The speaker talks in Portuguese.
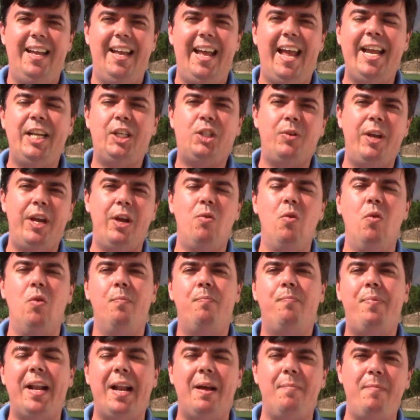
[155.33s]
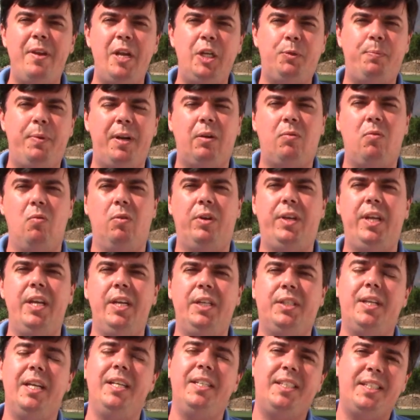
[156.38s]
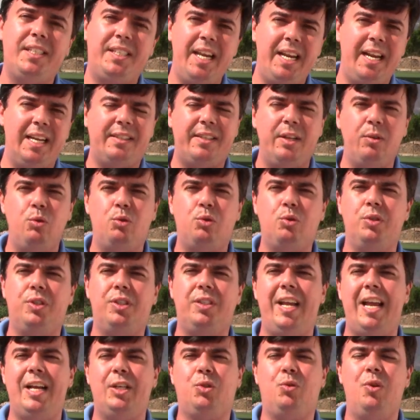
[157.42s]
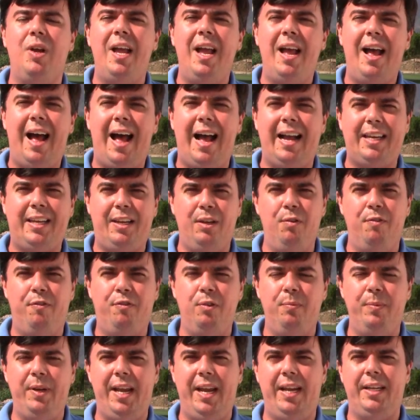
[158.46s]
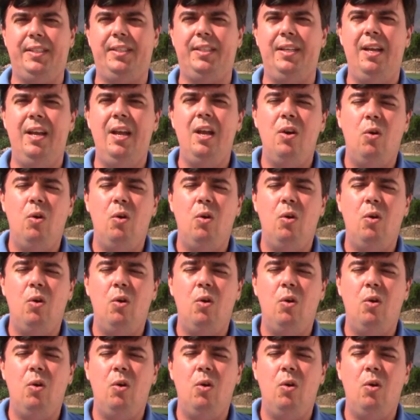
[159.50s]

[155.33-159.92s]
É isso aí, Gum. Parabéns pela conquista e siga tendo sucesso aqui no Fluminense.